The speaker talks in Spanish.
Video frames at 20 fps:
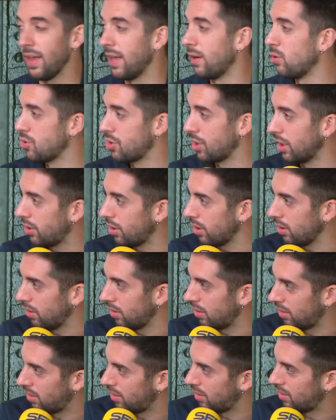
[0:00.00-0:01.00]
en un sitio,
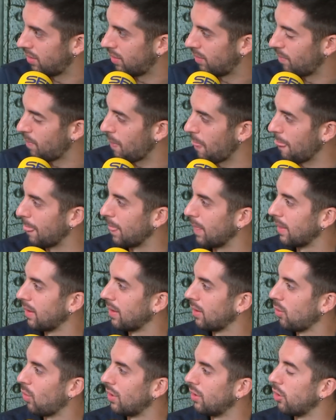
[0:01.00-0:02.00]
mm. sí.
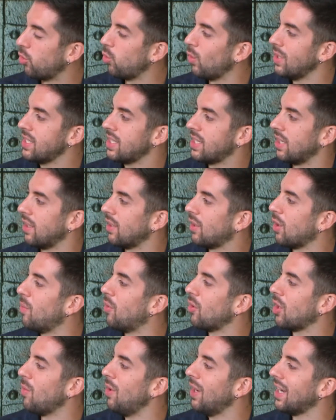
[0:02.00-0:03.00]
Mm, cuando tú echas,
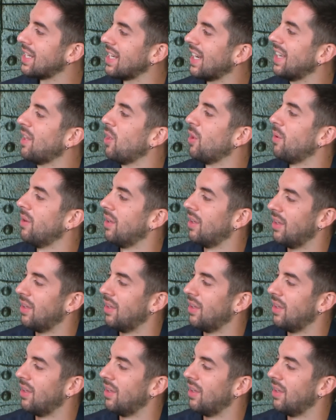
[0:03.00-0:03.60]
¿cómo, era? ah,